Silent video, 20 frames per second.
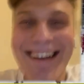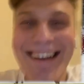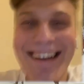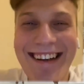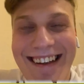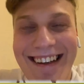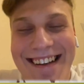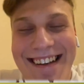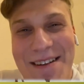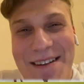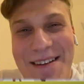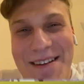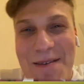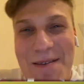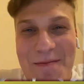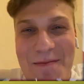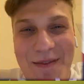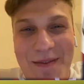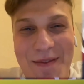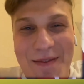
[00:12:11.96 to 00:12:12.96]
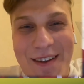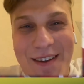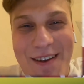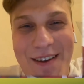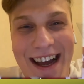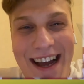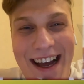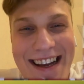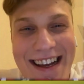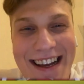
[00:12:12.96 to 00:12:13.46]
Гудит?
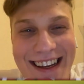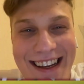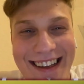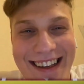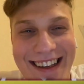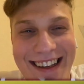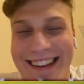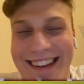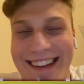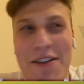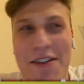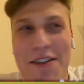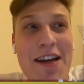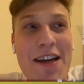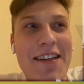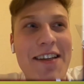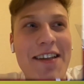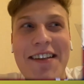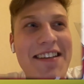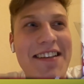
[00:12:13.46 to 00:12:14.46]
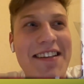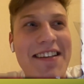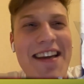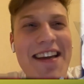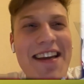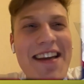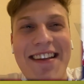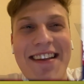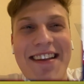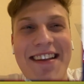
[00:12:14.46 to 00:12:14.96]
А? Голова да нет, гудит?
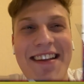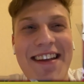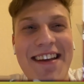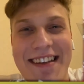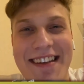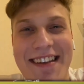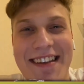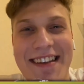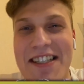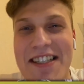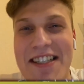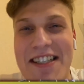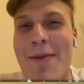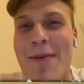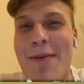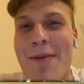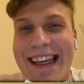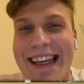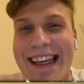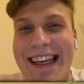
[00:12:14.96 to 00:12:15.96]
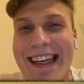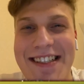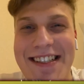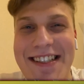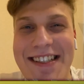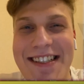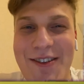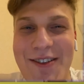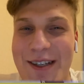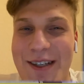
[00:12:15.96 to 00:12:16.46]
нет, нет. Сейчас шлема
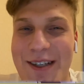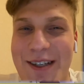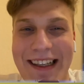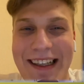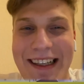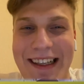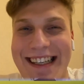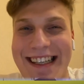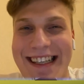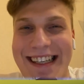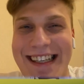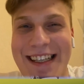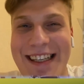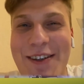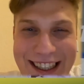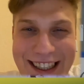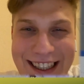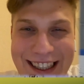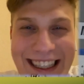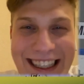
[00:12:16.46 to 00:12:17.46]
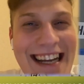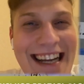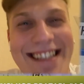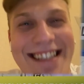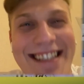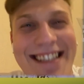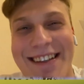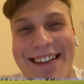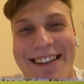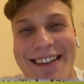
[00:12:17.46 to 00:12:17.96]
такие, что уже практически не гудит.
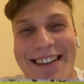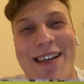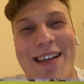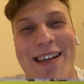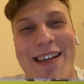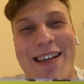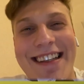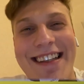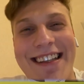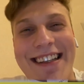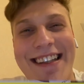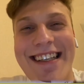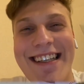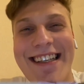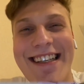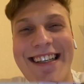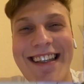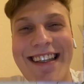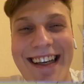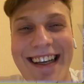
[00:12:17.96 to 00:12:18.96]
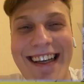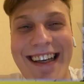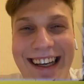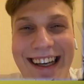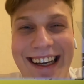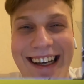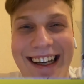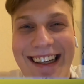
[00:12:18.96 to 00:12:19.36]
Раньше гудело, да, сильно.